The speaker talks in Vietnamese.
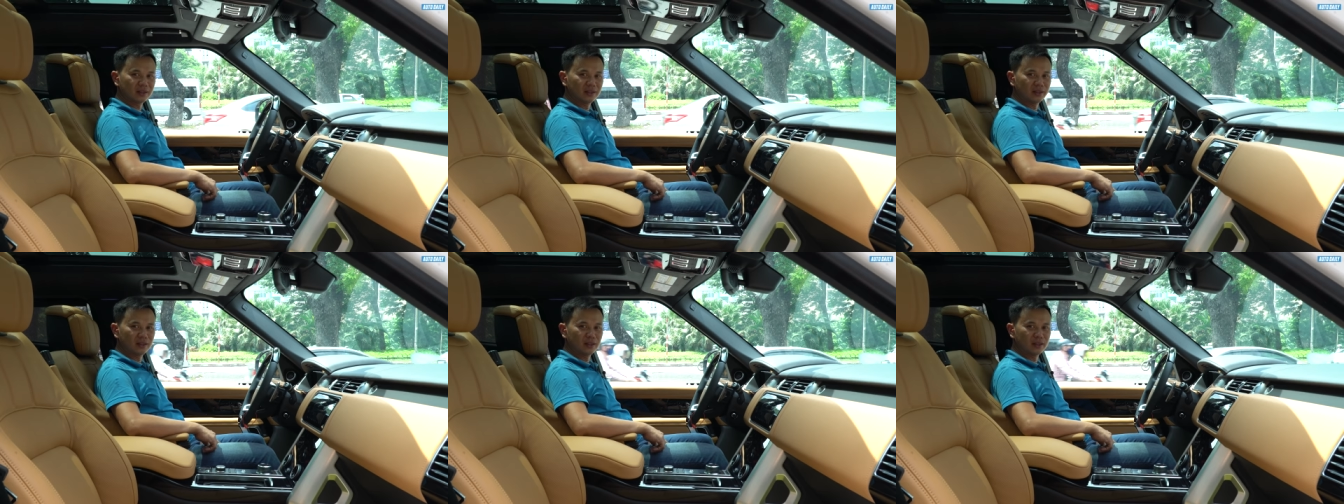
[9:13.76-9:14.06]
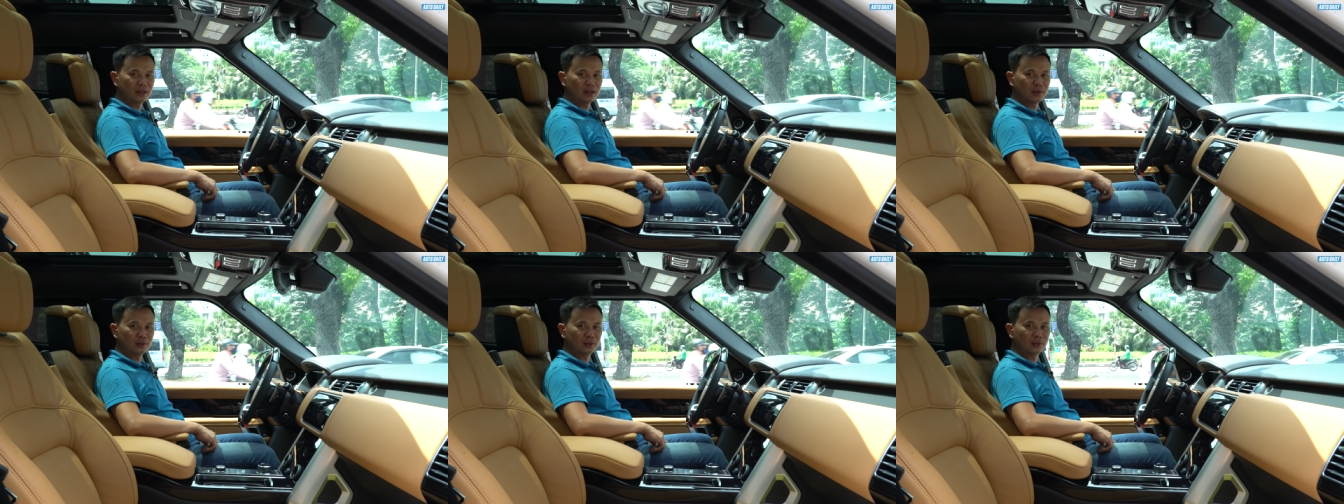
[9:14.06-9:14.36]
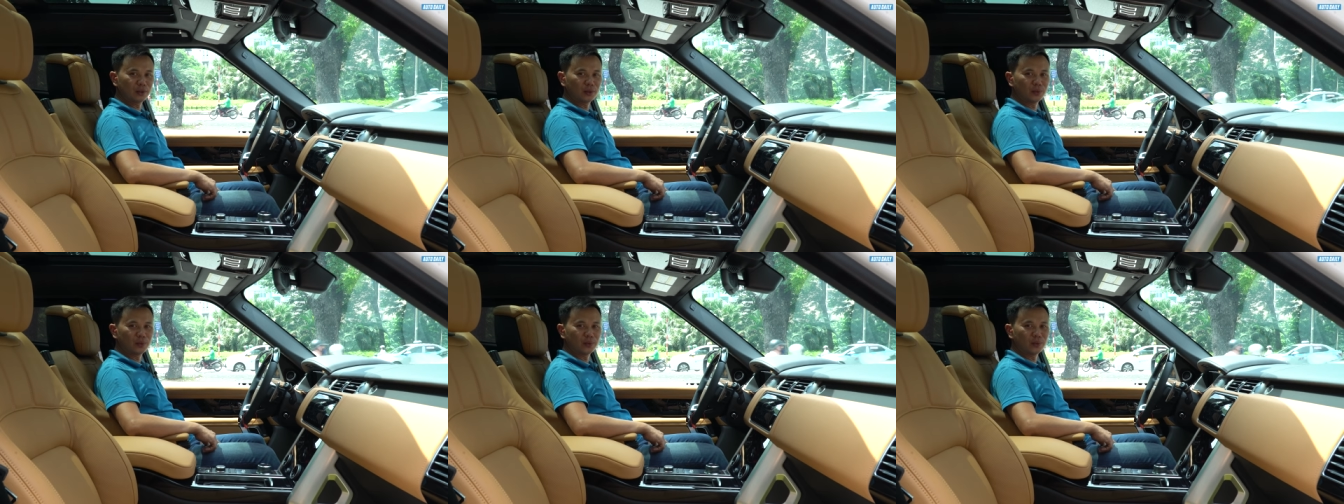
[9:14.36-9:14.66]
từ ông
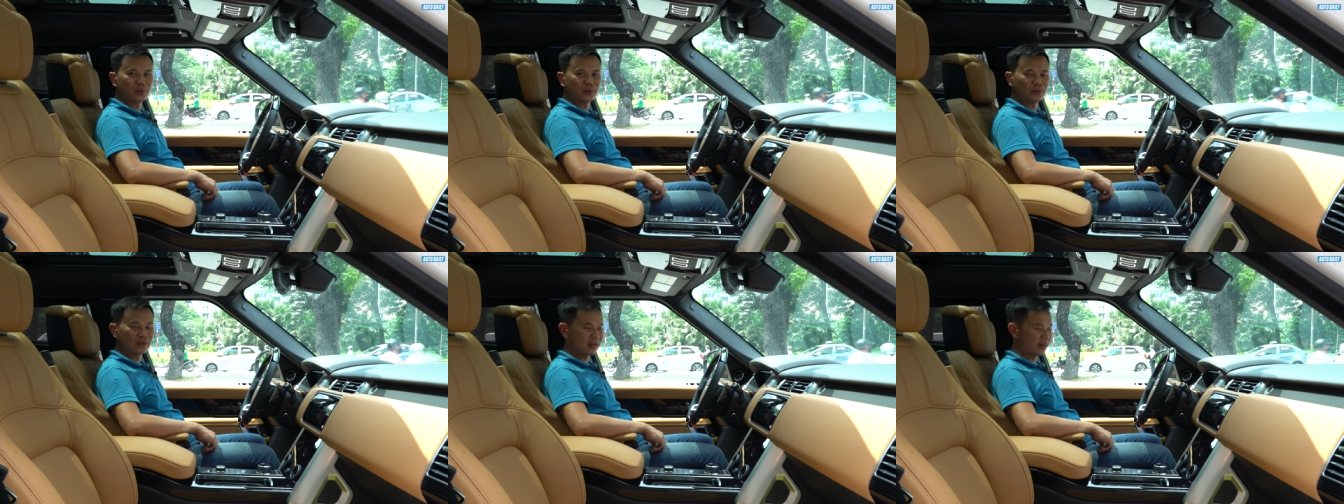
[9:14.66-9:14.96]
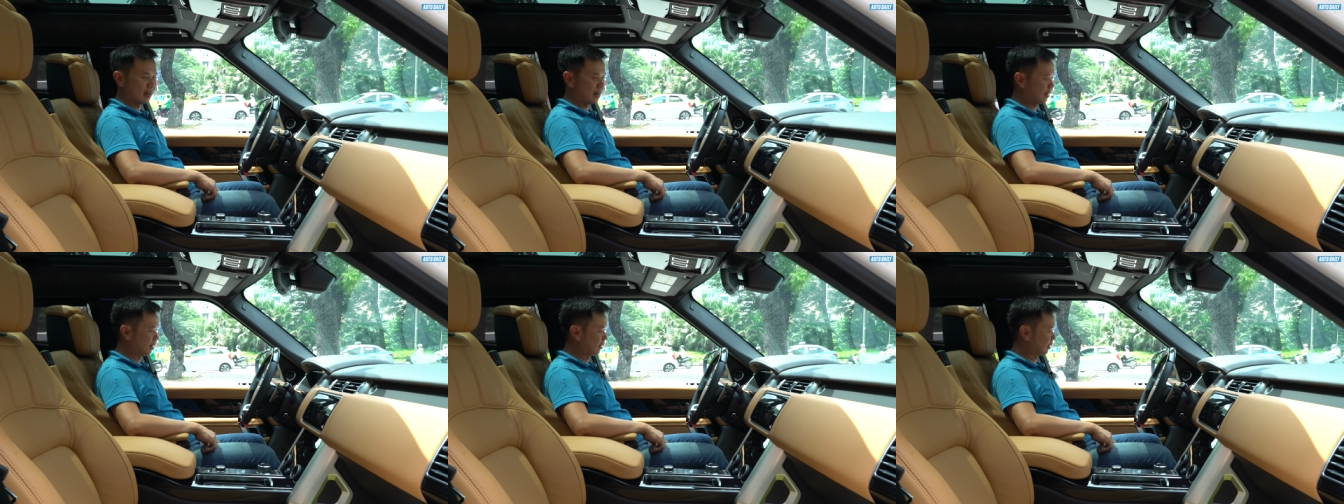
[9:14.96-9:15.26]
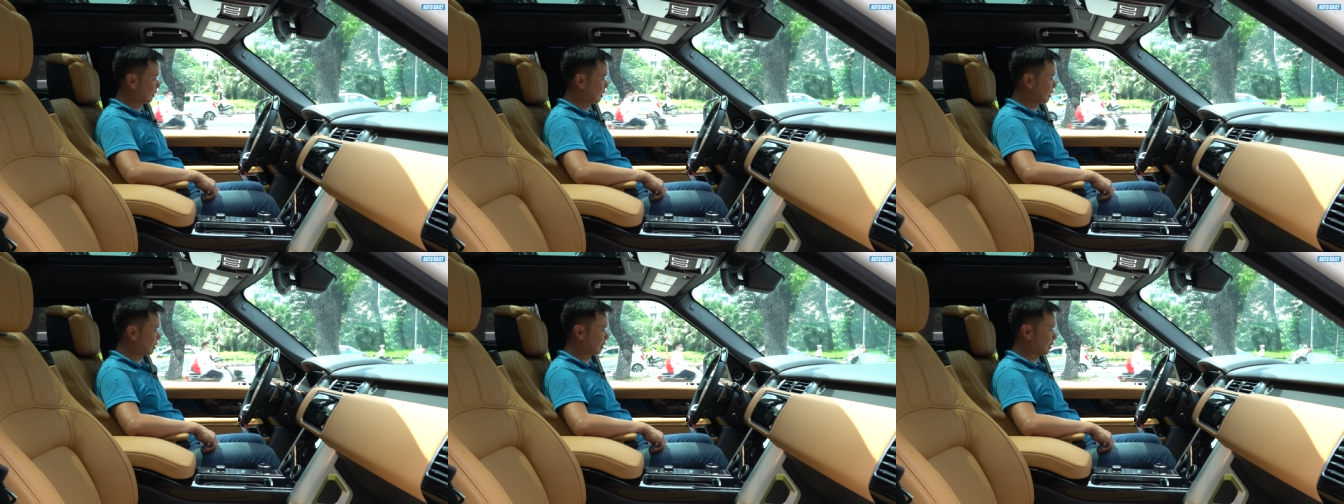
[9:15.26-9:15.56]
chủ và
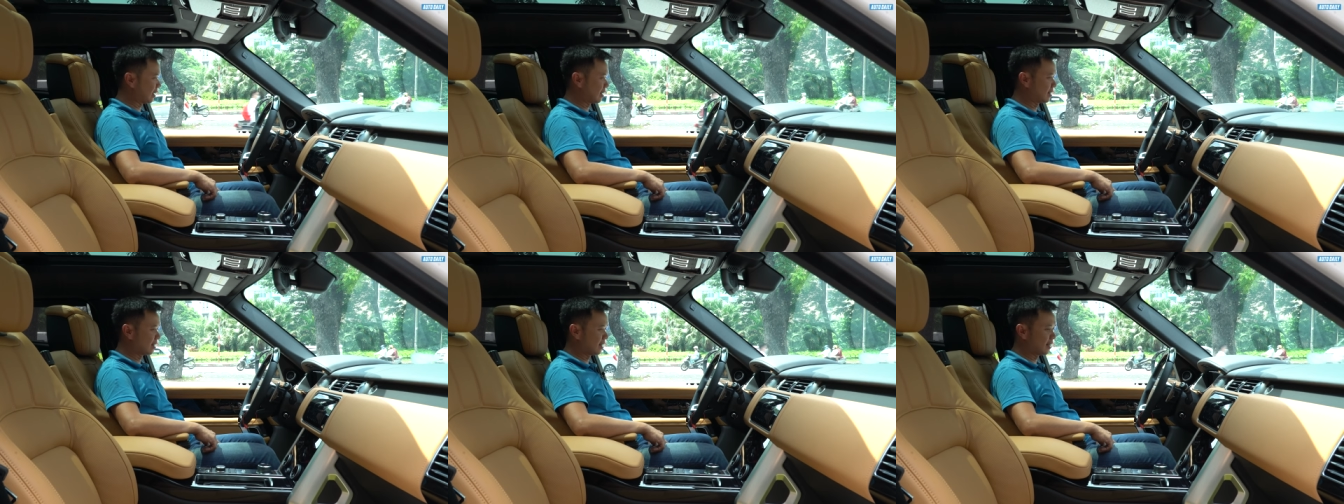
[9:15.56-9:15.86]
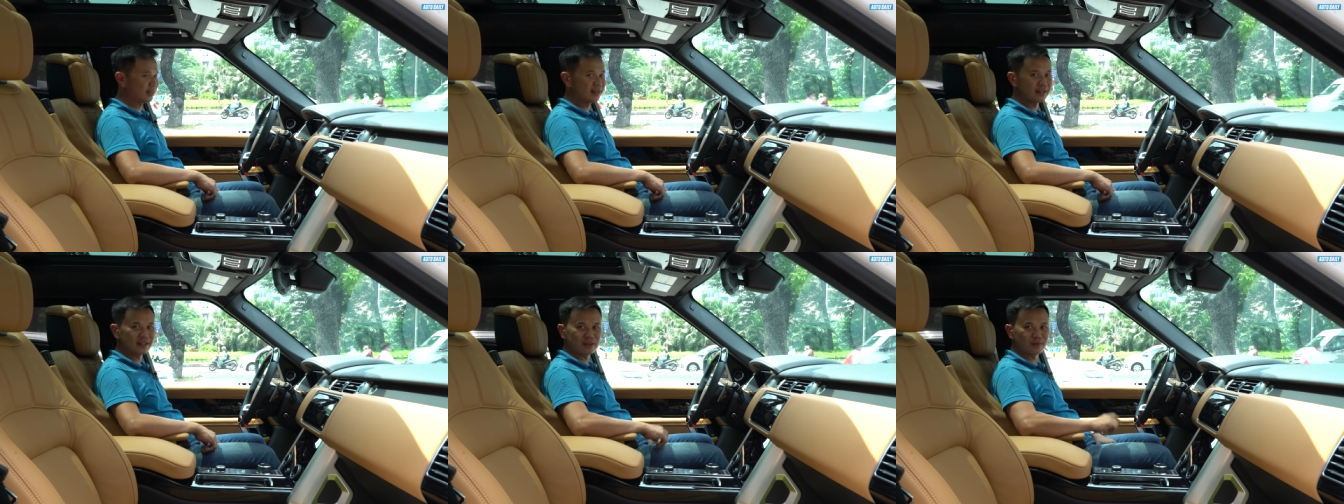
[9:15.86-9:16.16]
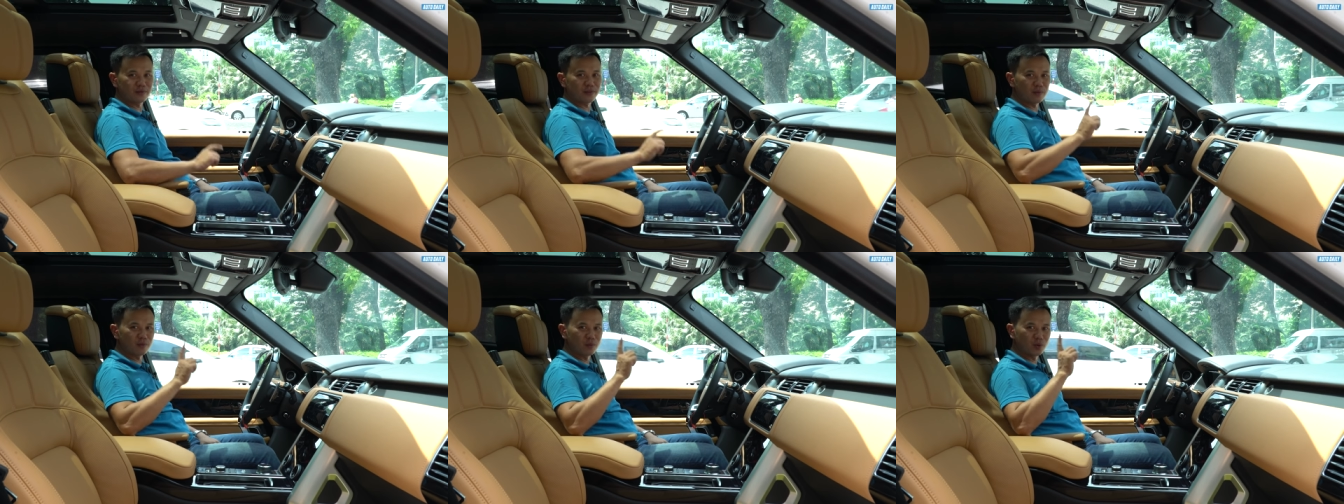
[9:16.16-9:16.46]
trở thành tài xế chỉ
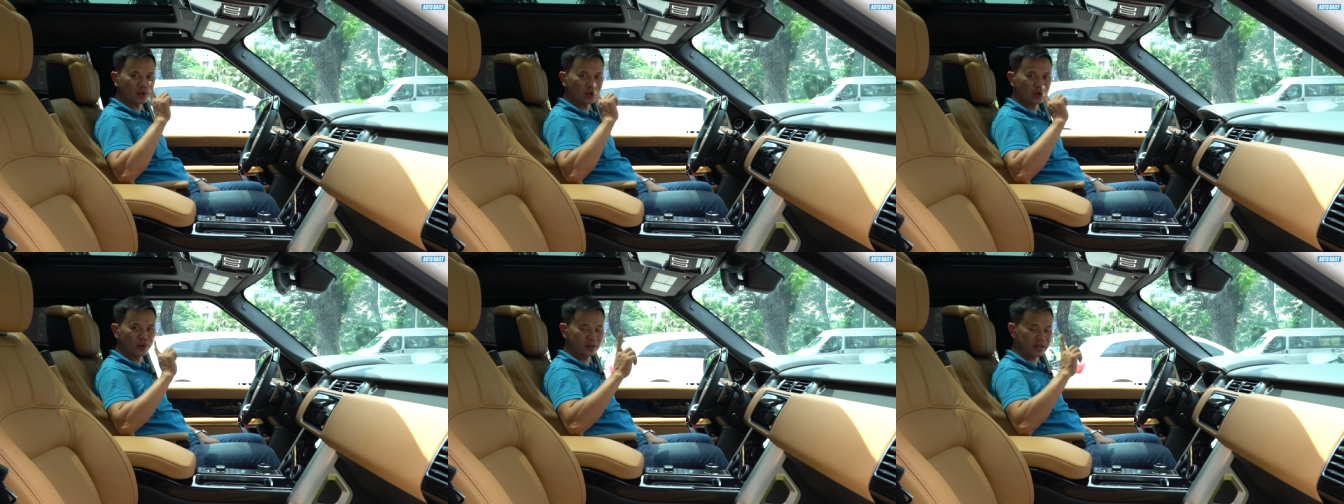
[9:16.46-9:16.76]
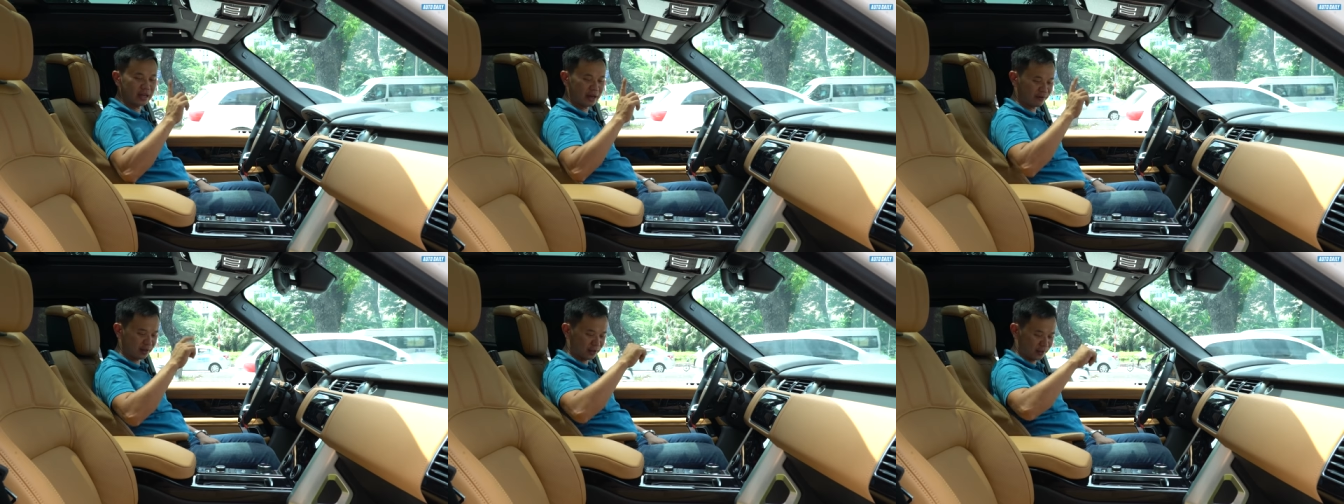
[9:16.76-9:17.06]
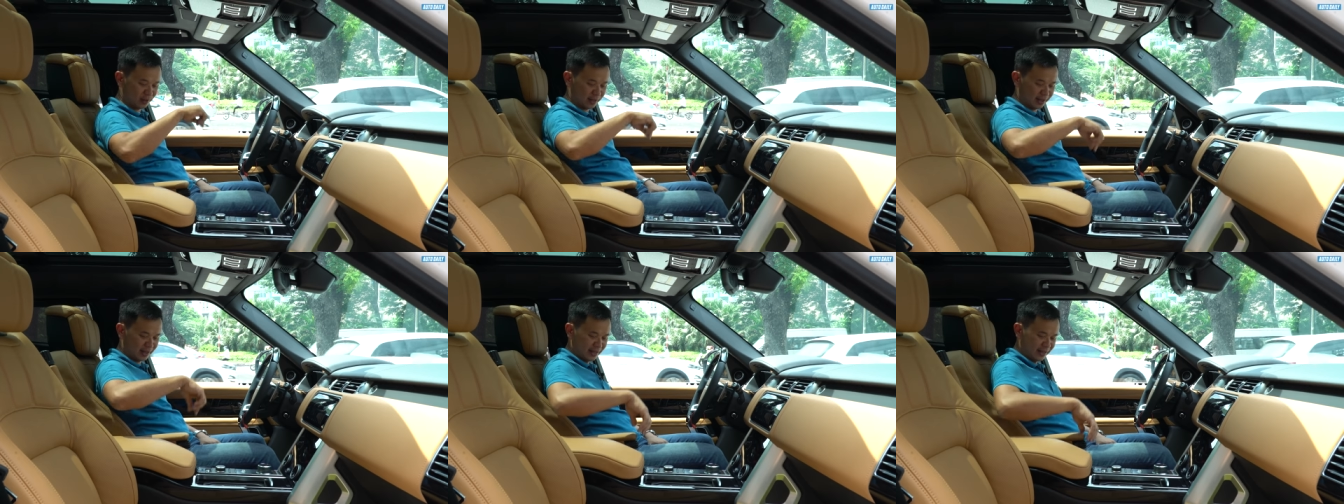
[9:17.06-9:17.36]
trong vòng một nốt nhạc mà
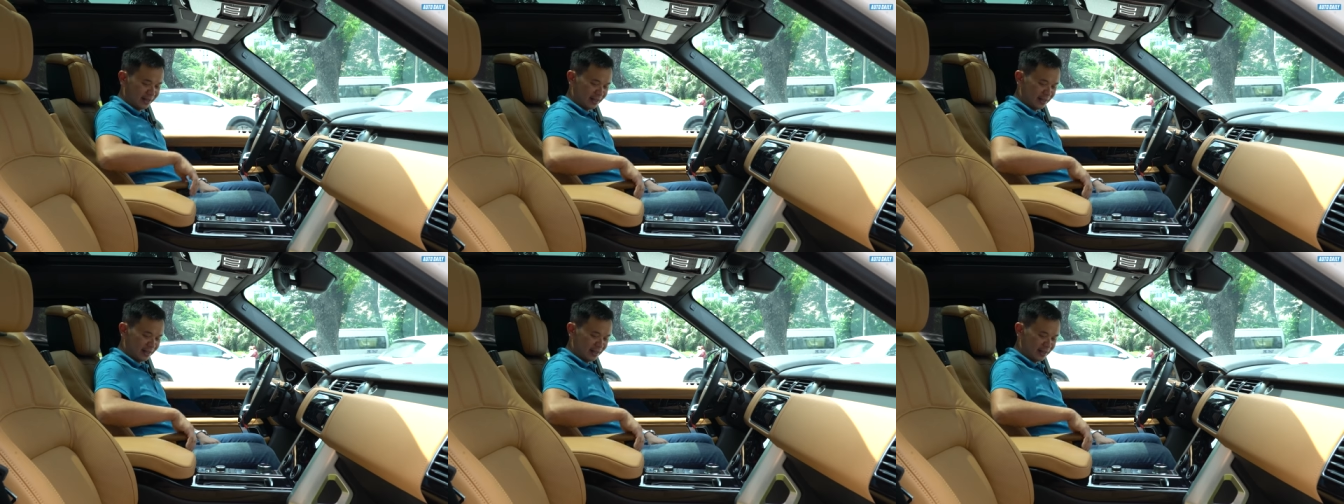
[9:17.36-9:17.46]
thôi